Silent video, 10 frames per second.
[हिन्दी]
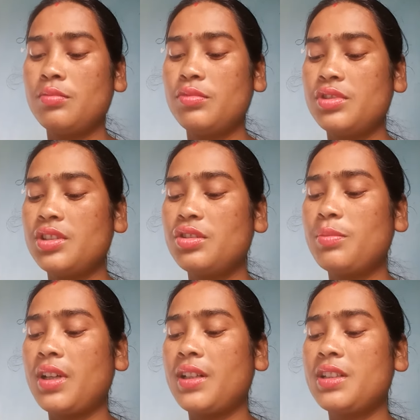मुझे तो
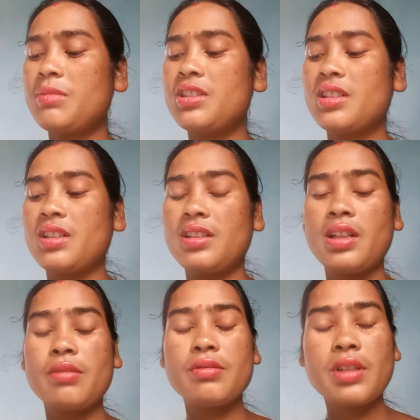पहाड़ी में जाना है
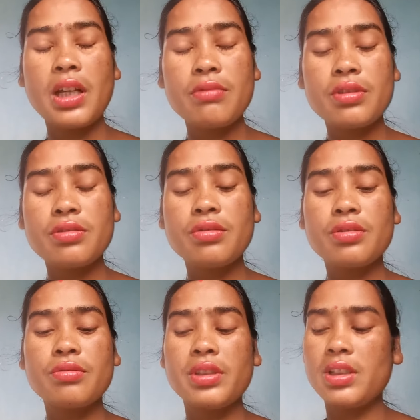आई वॉन्ट टू गो
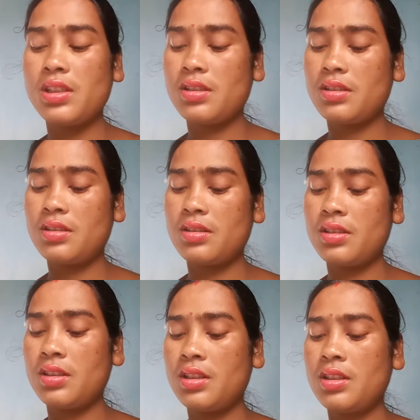टू हिल्स
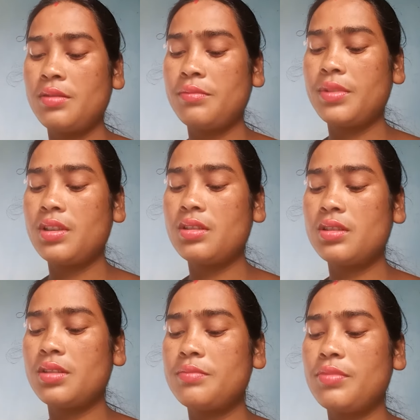पर
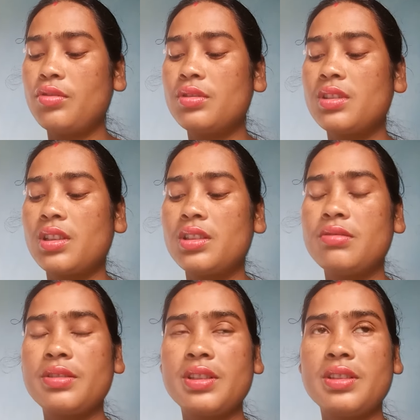तब बहुत ठंड
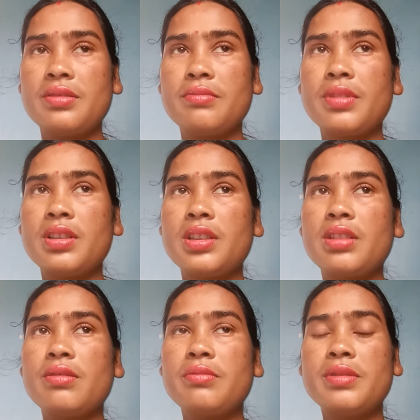होगी बट
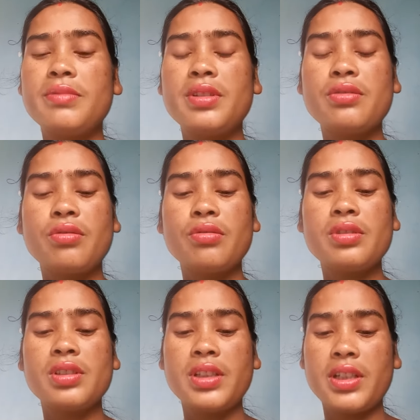इट विल बी वेरी
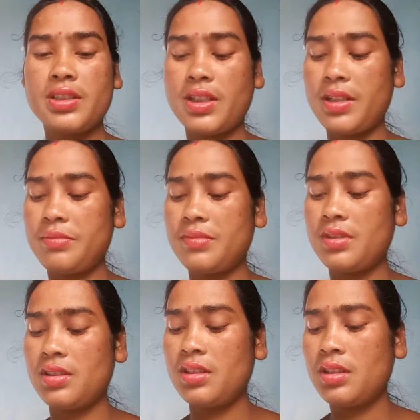कोल्ड डैट टाइम
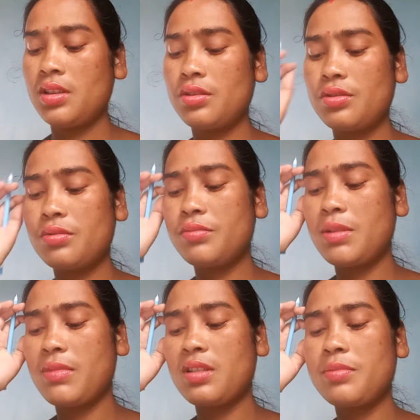तुम
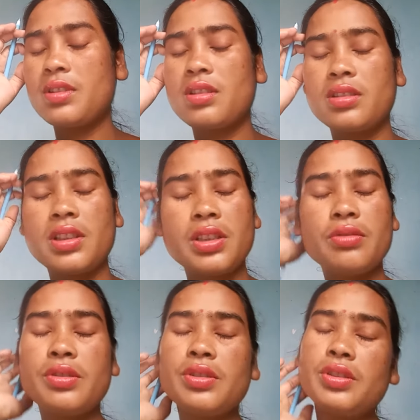बीमार पड़ सकते हो
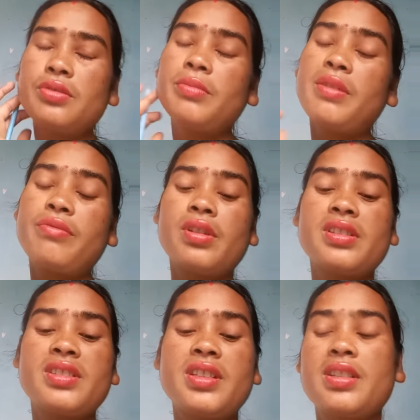यू यू मे फॉल
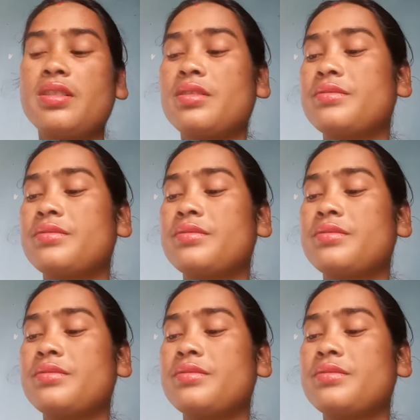सिक